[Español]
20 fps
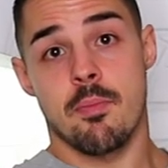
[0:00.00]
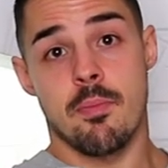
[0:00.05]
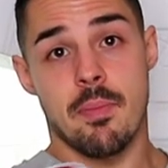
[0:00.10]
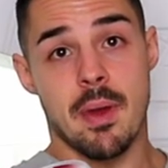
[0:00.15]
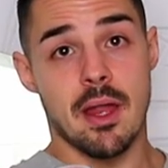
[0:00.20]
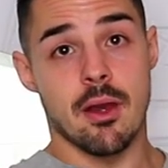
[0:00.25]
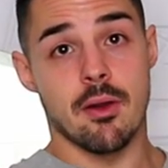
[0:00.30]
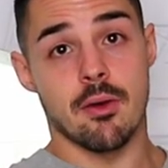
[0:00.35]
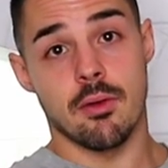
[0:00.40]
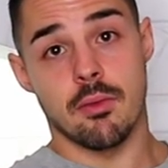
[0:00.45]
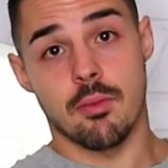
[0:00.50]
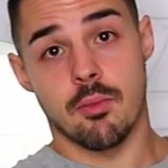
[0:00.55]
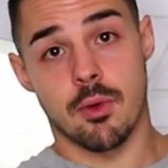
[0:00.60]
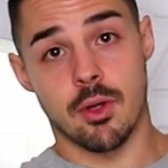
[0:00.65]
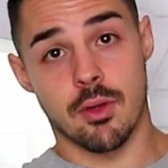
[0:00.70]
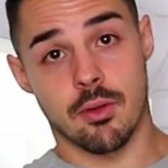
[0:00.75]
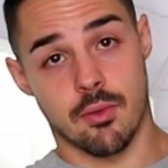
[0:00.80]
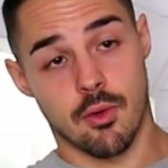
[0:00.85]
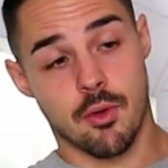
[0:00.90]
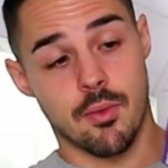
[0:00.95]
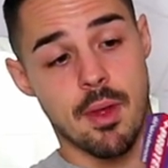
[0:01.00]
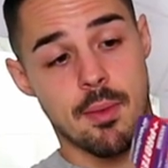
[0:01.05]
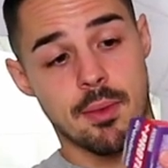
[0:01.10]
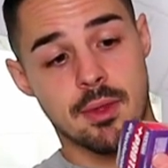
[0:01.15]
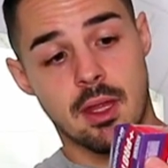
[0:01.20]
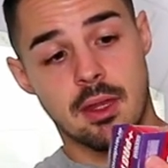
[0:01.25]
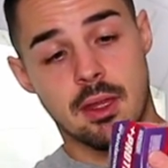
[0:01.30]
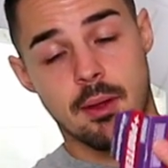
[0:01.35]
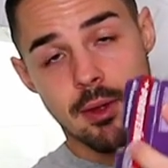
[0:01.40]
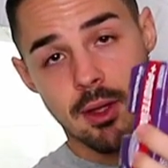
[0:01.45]
Pero, bueno,
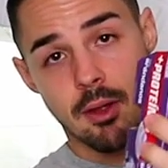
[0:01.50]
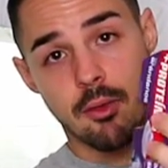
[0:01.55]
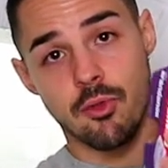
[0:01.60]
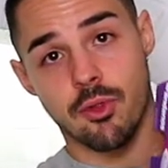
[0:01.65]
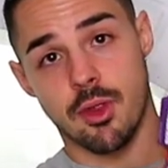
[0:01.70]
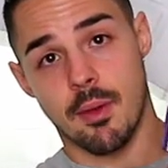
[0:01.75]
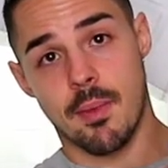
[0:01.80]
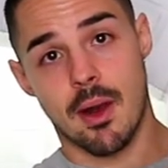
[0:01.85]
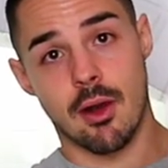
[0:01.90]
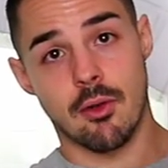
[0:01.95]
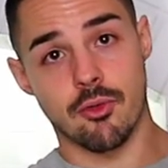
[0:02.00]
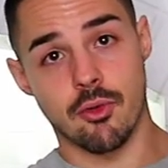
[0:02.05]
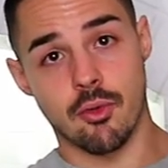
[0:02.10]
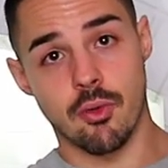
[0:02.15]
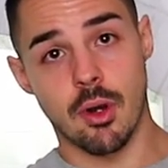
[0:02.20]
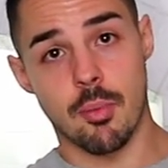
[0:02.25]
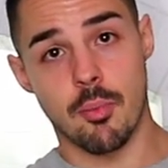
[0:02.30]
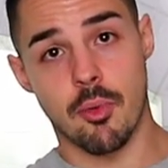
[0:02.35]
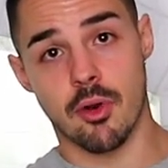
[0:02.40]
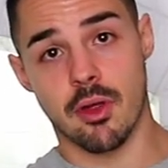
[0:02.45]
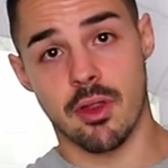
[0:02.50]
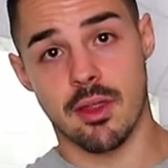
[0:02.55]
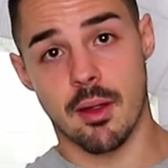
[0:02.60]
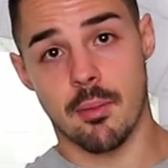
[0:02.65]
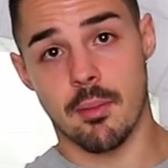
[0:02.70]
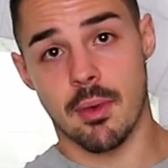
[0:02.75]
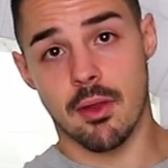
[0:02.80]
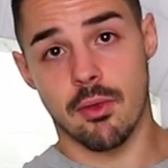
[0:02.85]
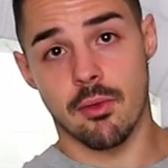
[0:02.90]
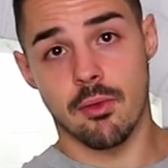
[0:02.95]
obviamente te van a gustar más los yogures porque
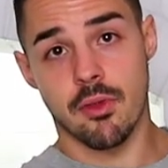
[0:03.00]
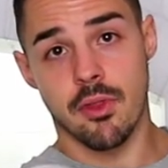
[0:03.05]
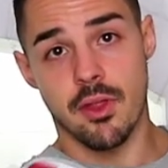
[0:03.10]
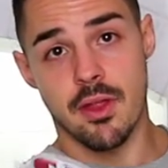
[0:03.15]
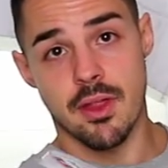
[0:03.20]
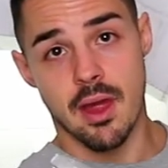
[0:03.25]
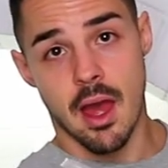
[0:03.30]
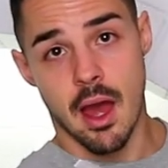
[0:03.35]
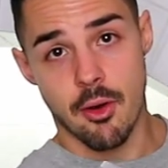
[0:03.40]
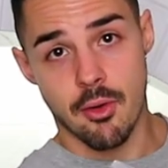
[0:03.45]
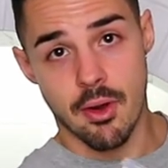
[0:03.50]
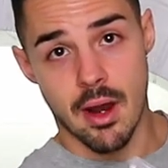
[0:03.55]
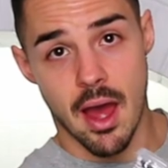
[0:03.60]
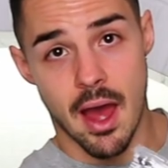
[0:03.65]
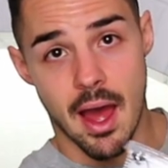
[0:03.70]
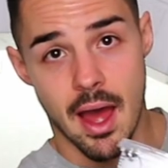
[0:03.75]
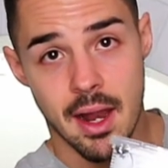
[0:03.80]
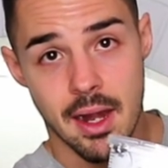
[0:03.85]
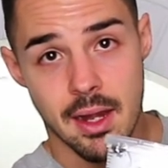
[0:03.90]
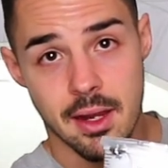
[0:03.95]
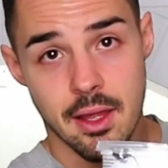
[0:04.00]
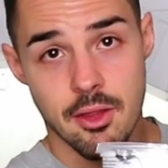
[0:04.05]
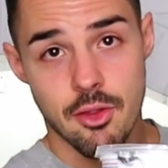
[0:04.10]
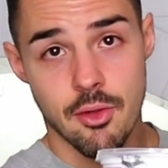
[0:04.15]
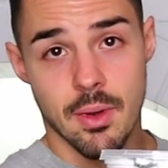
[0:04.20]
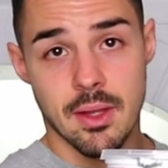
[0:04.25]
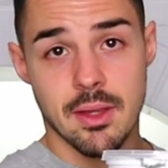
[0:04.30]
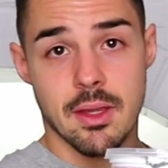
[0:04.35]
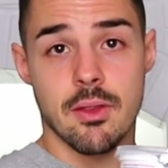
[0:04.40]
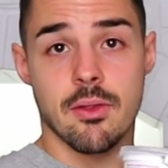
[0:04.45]
están más dulces. Ahora, al
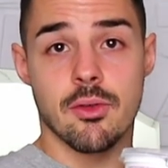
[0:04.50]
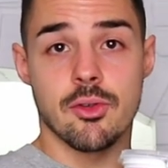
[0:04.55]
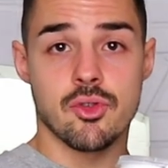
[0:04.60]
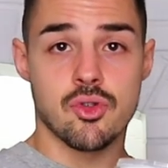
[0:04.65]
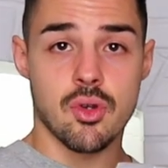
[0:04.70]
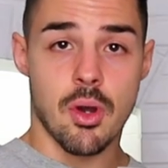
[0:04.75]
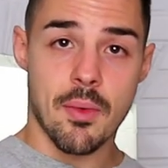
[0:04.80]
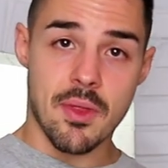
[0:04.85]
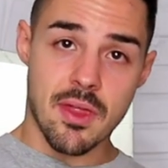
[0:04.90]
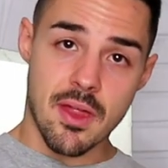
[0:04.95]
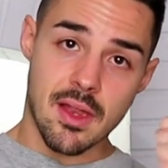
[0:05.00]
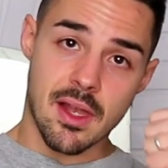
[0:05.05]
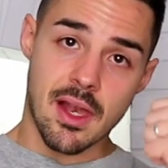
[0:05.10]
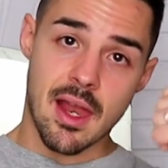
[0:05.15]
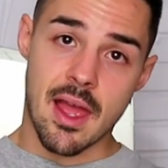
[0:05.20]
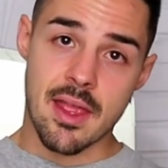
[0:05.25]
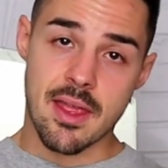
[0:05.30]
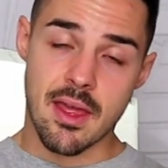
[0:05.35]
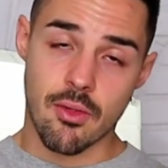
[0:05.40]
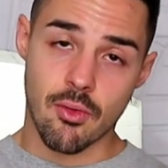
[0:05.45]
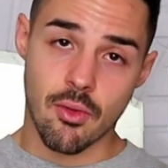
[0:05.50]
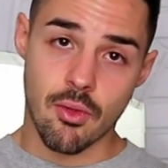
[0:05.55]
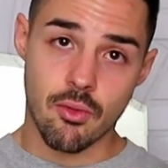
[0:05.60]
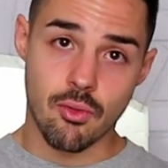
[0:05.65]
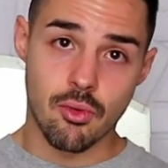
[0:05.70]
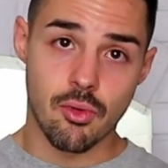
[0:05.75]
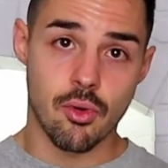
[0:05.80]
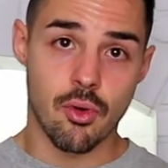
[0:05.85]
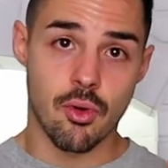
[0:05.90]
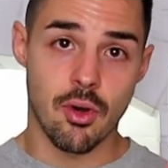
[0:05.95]
queso batido yo a veces le añado
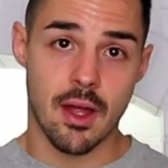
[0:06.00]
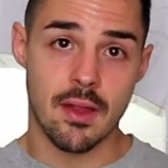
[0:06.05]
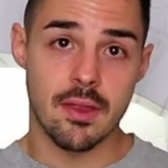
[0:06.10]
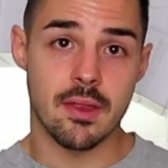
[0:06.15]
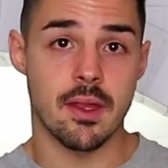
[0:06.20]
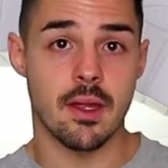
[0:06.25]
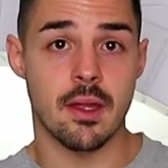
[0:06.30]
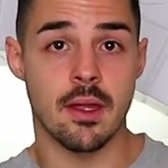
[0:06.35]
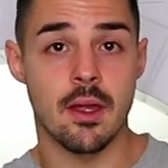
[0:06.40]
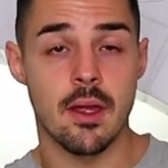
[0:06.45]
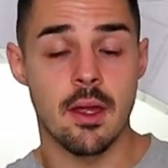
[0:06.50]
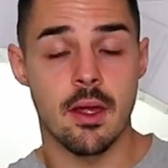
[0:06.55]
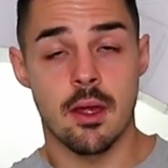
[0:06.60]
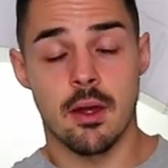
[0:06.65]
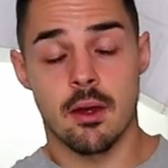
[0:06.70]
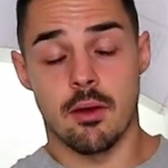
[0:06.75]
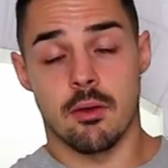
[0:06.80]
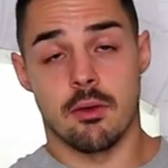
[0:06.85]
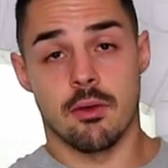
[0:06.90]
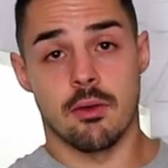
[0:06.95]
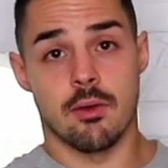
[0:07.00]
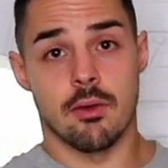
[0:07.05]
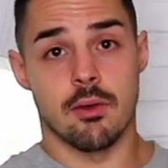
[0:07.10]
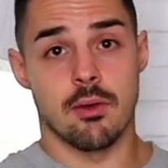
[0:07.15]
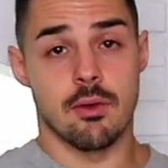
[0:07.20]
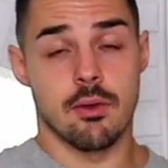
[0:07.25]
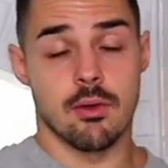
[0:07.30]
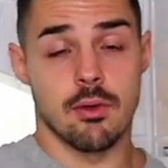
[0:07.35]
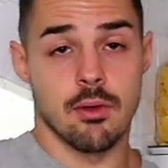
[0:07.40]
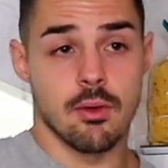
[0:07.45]
edulcorante.
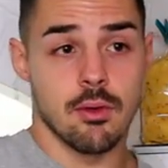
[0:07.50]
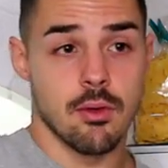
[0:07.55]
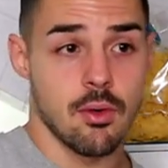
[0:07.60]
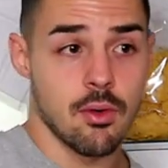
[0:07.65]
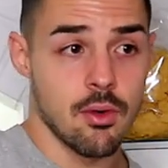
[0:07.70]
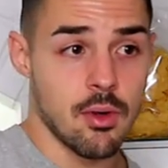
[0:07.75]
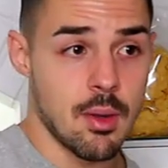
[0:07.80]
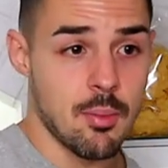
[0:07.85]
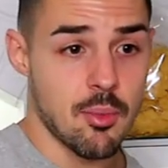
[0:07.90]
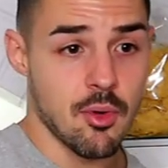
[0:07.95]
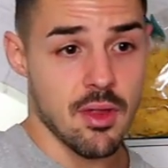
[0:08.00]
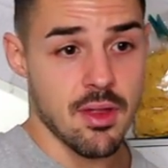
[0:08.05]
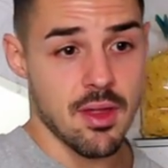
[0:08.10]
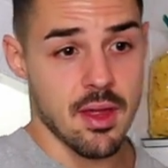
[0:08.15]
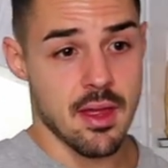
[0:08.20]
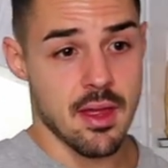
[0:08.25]
O, o le puedes